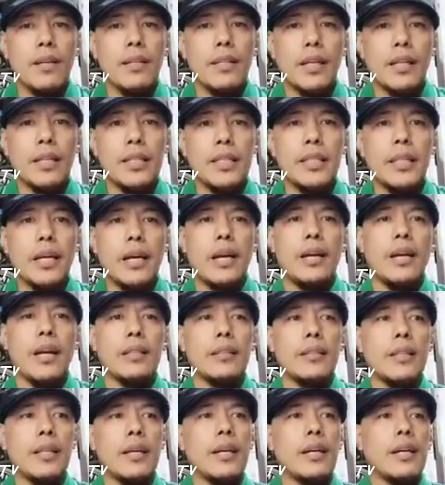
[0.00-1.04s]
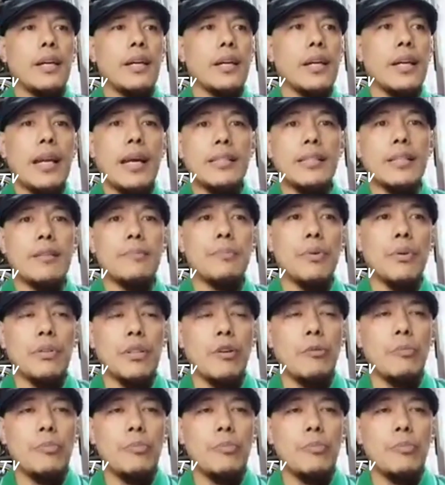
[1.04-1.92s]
nakita at naranasan po at